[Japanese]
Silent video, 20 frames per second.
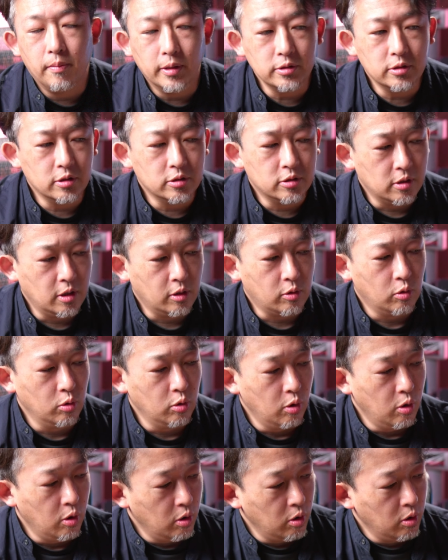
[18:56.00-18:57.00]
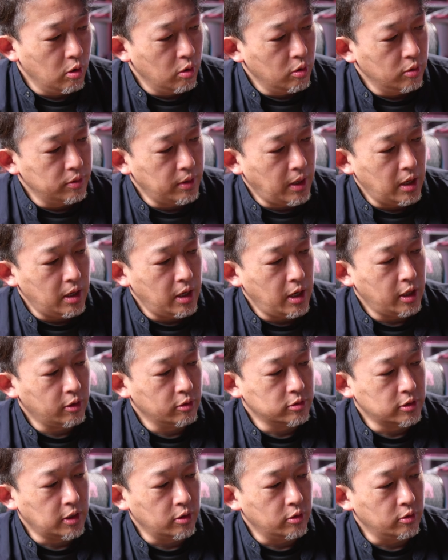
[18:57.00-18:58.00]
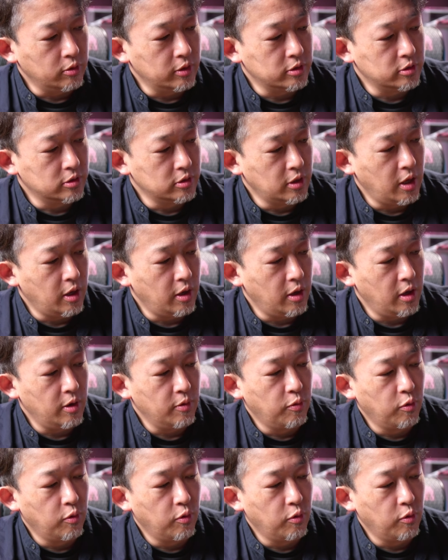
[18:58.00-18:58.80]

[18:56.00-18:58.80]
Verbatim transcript: まずですね、このNANLITEさんのですね、